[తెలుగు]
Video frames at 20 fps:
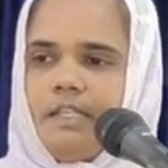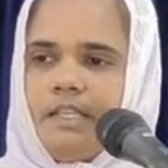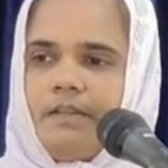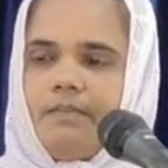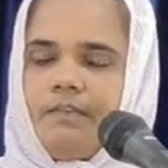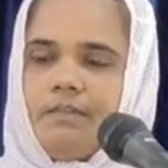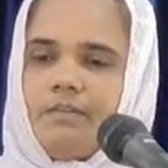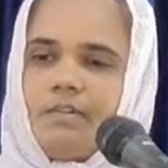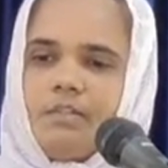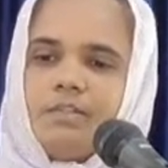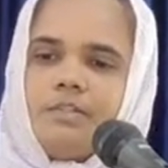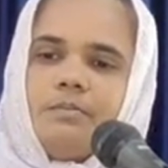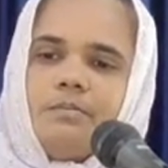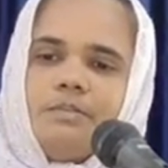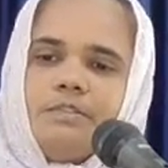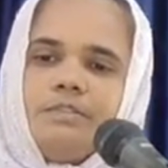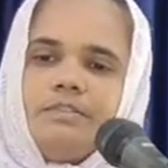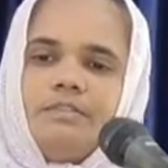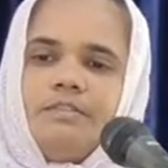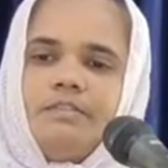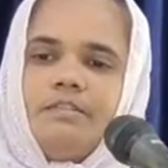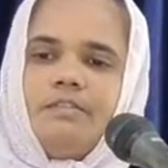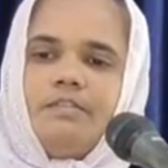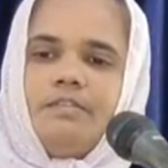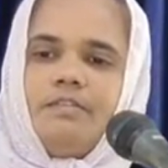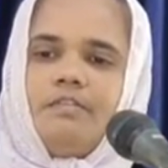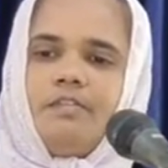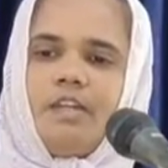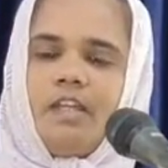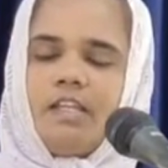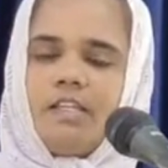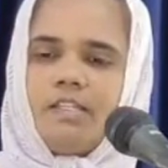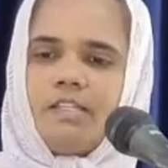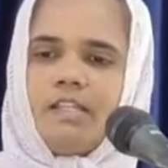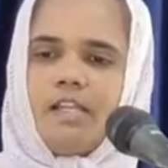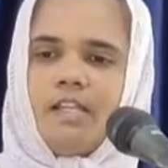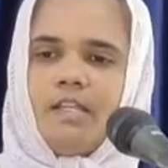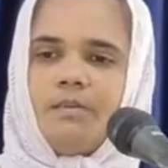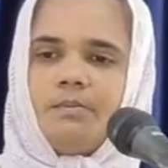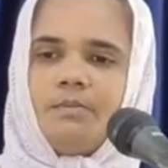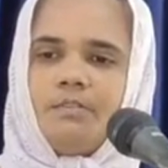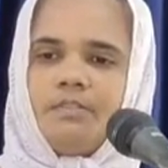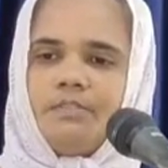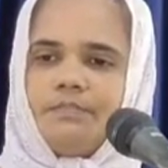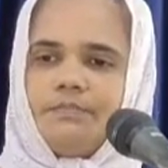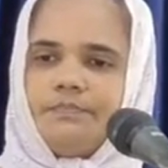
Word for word: ఎవరి కోసము వాక్యధ్యానము